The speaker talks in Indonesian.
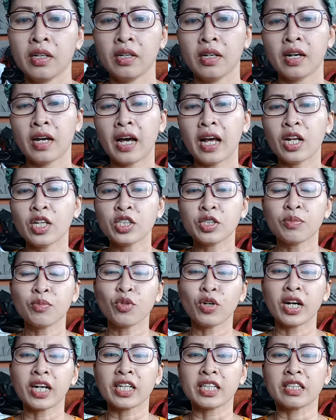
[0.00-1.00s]
Halo
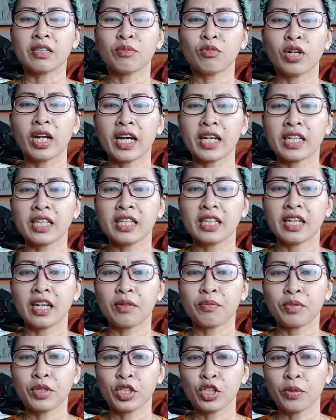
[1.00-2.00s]
semua, ketemu lagi dengan
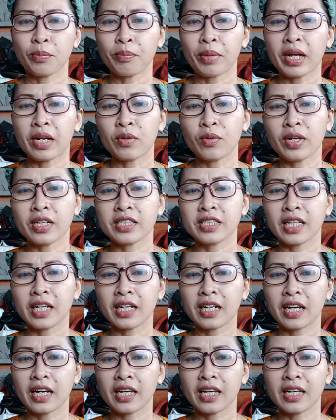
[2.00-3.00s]
video 42 style
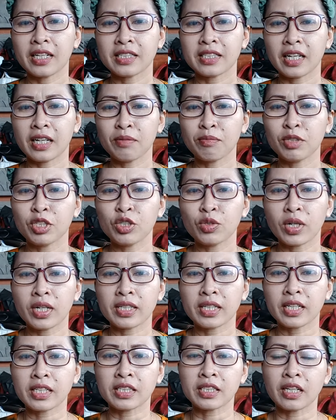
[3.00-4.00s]
Kak ya. Saya menjual
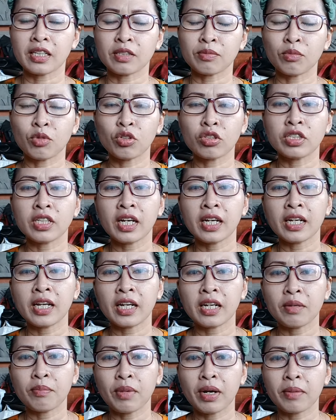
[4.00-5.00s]
tas-tas monja
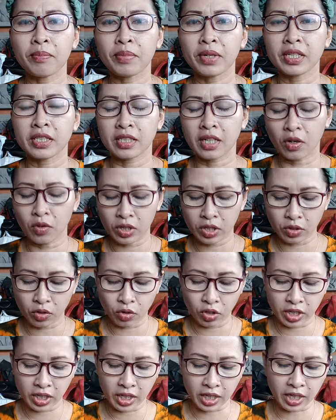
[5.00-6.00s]
dari Balpres Kawat
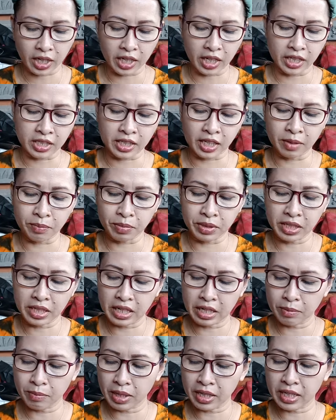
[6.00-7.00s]
Korea Kak ya. Saya
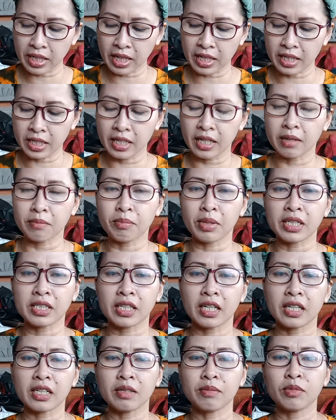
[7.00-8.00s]
pengiriman dari
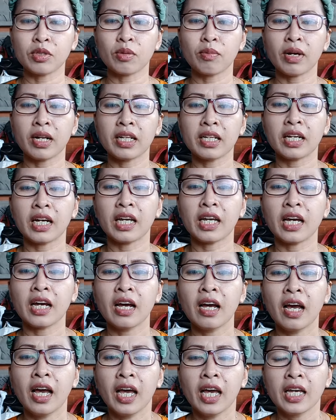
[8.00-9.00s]
Denpasar Timur Bali Kak ya.
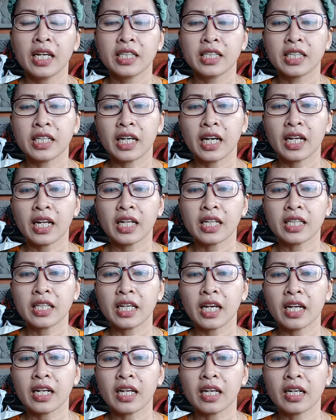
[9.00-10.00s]
Jika nanti
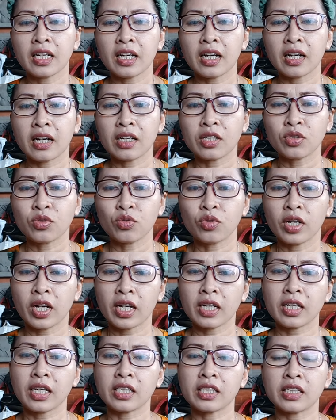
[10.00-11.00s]
ada yang Kakak
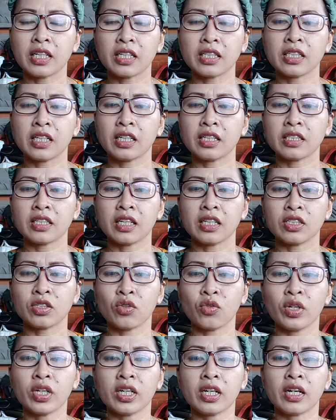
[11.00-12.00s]
suka tas-tas yang saya
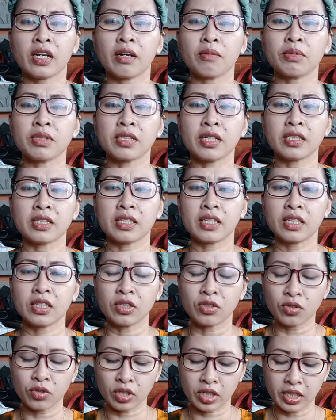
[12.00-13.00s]
sewing, Kakak bisa
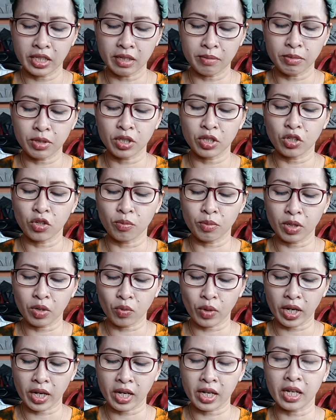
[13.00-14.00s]
screenshot kirim ke nomor
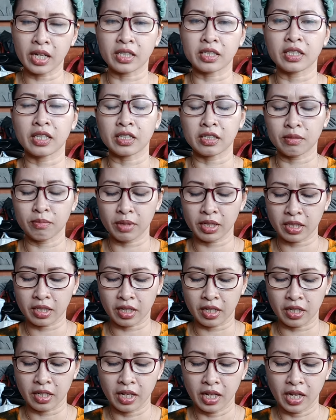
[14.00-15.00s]
WA yang saya sematkan.